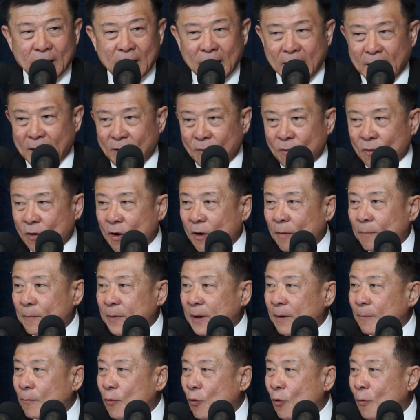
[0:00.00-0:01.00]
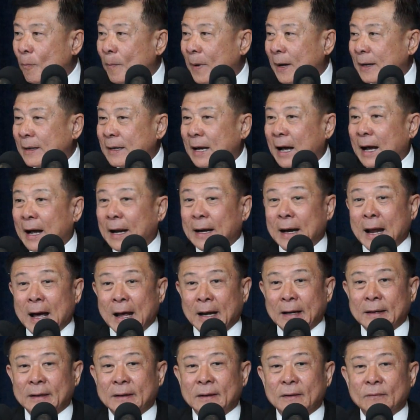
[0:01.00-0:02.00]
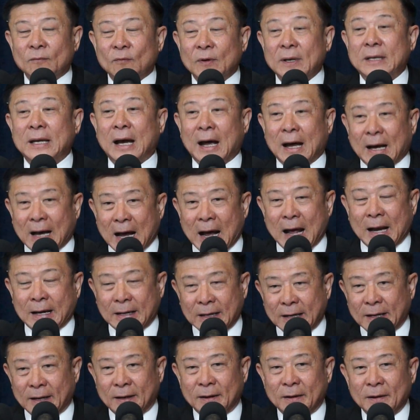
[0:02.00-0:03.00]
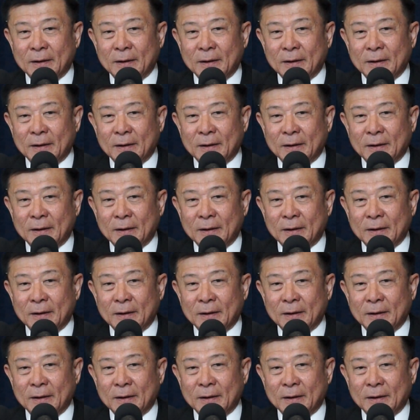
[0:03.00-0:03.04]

แล้วก็มีภูมิปัญญาด้านวิชาการดี